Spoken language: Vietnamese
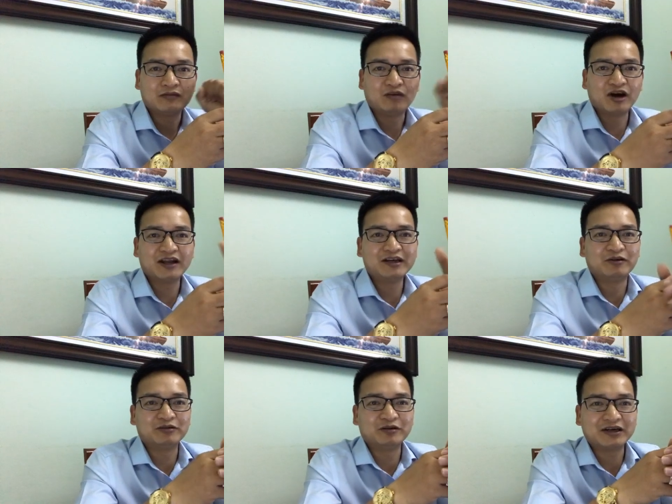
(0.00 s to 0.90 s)
Mọi người đã
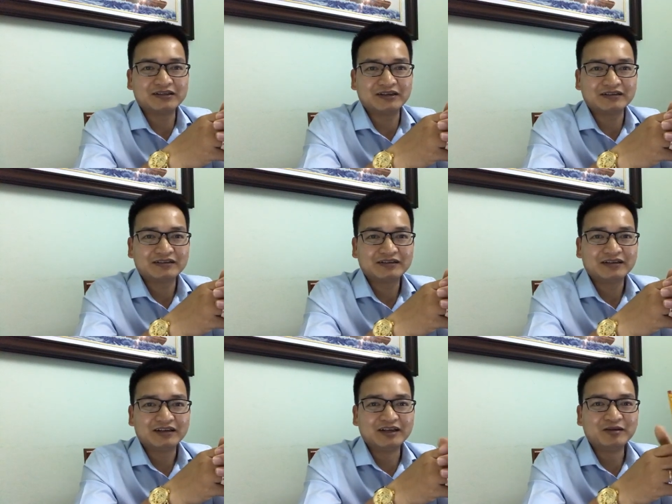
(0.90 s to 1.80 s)
hiểu điều này chưa ạ?
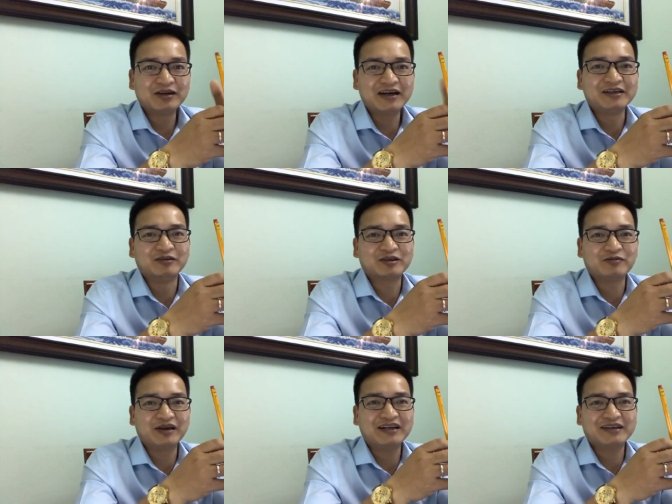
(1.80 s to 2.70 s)
Nếu đã hiểu thì
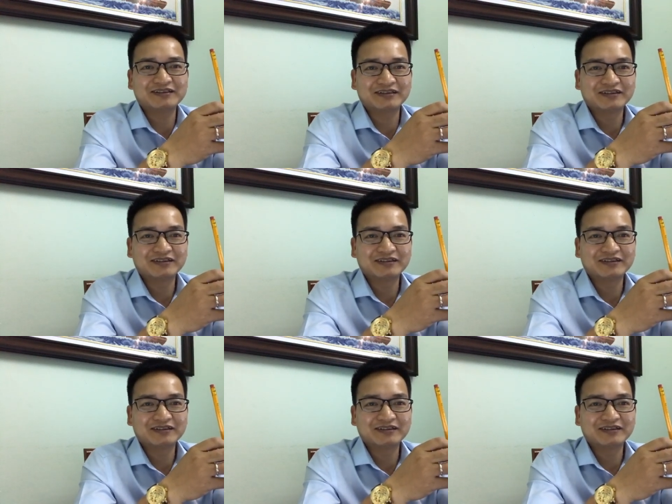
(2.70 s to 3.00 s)
comment yes.